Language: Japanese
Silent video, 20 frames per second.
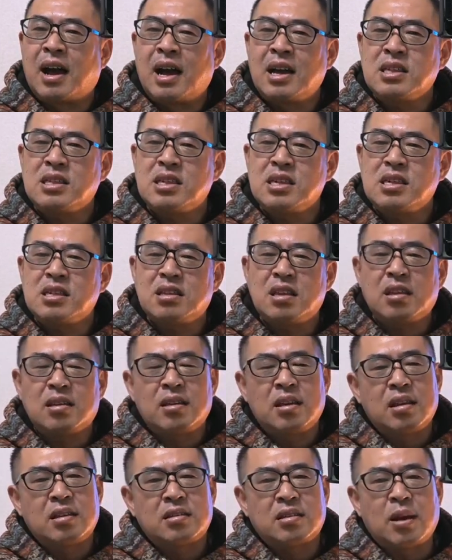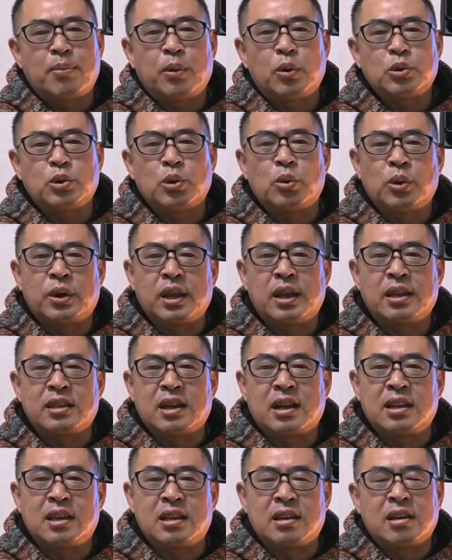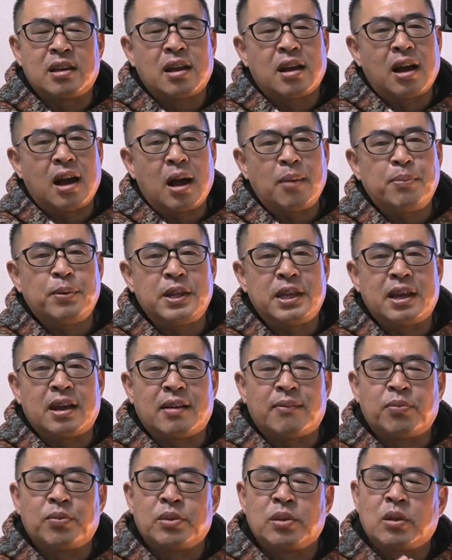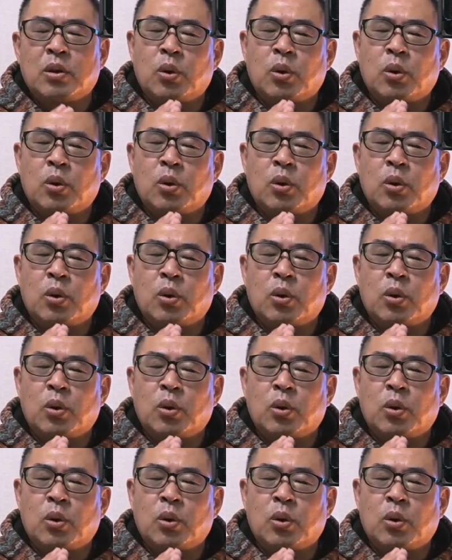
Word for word: 安心してサポートを受けれたりアプリや